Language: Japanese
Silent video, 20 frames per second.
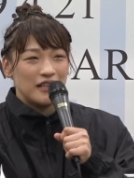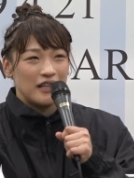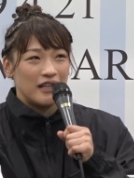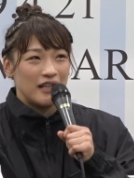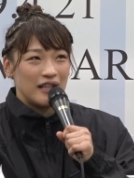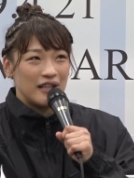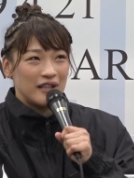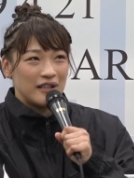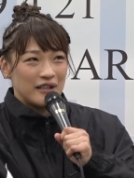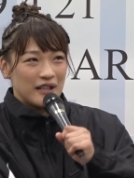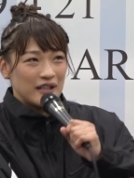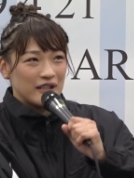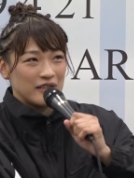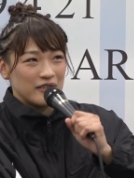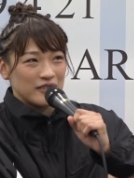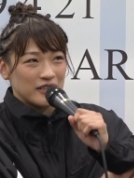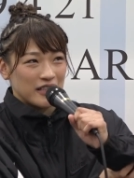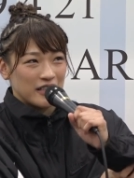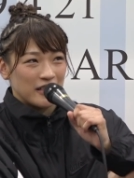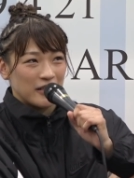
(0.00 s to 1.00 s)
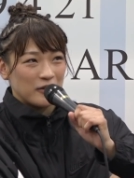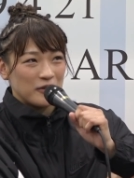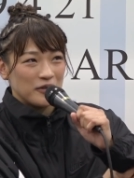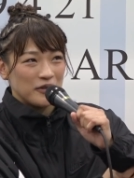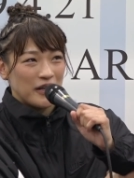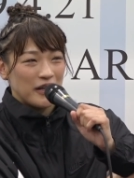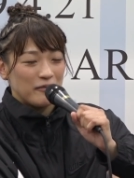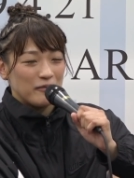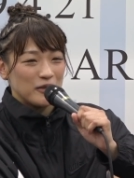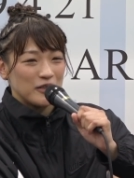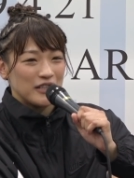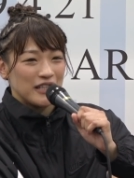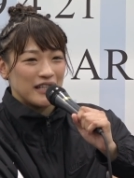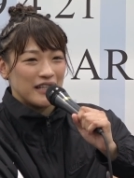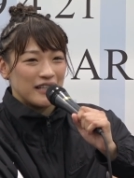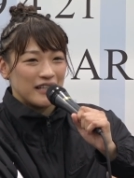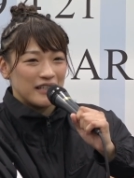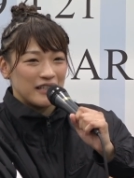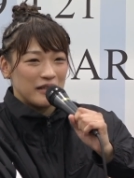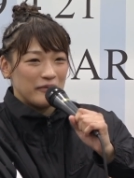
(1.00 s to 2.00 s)
えー、なんていうんですかねこの辺持っ
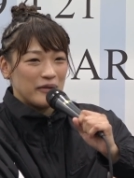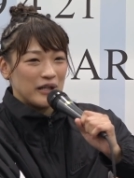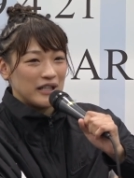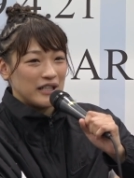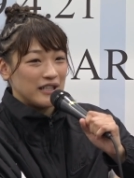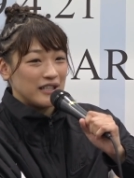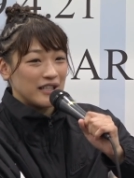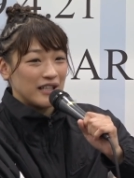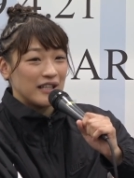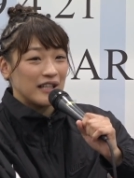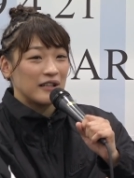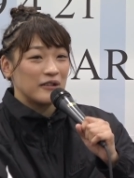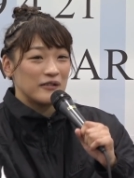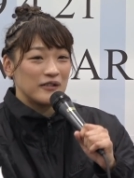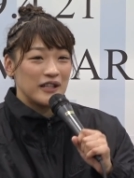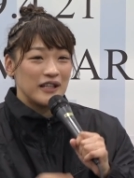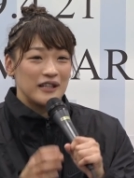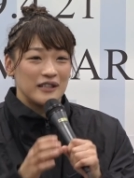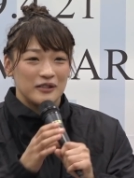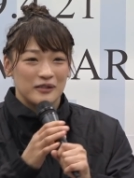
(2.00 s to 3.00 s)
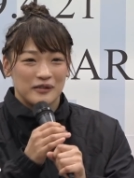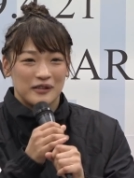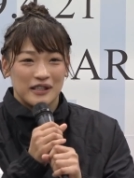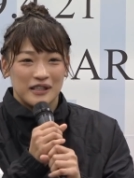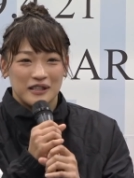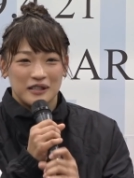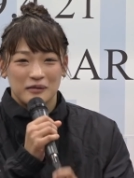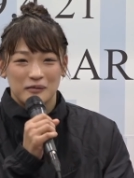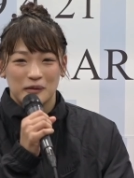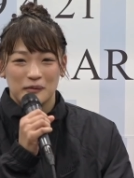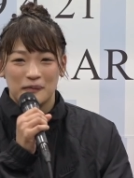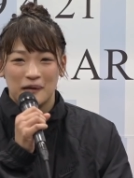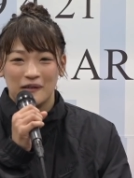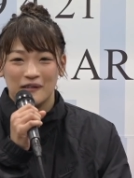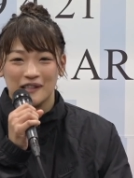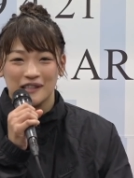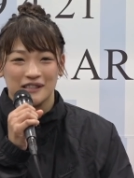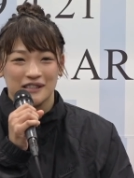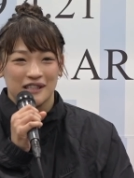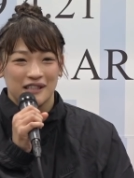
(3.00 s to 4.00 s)
て決めに行ってたのでちょっと私も
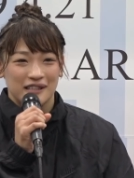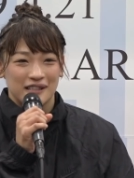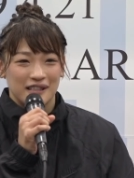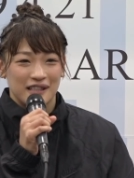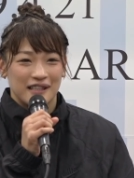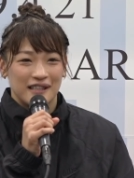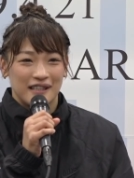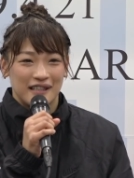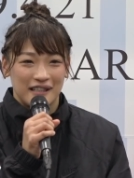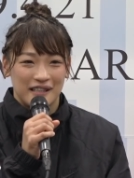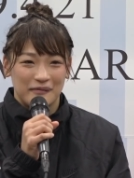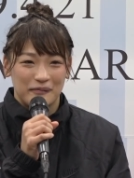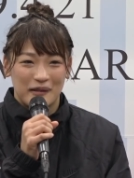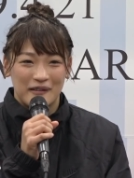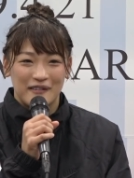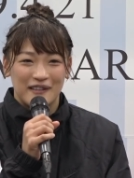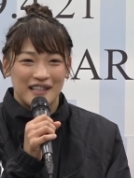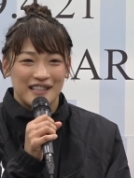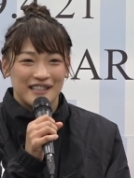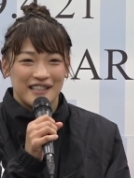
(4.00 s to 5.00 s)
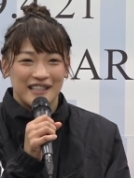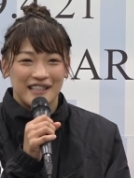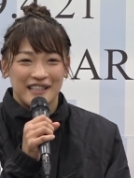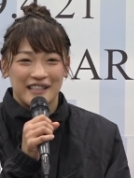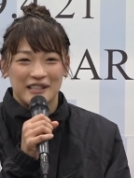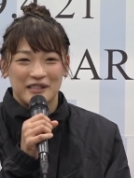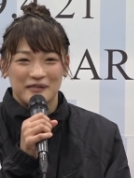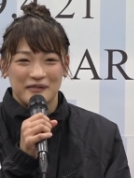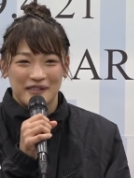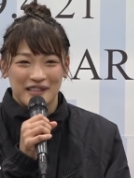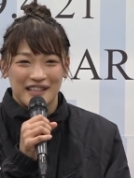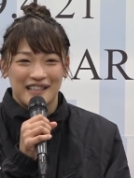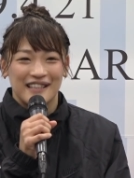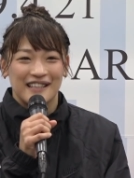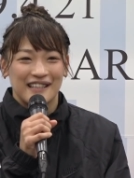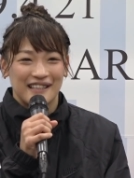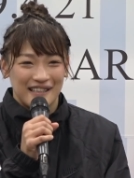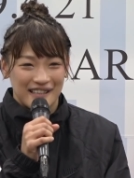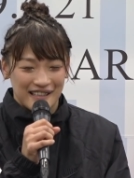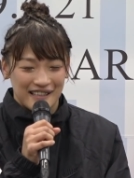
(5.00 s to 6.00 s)
パワー使っちゃってパワー対決みたい
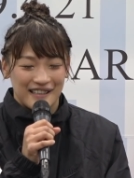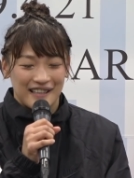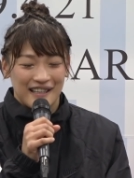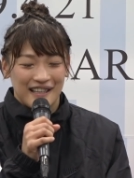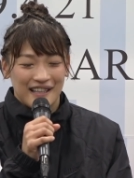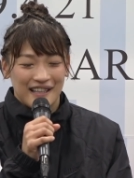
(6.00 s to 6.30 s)
になって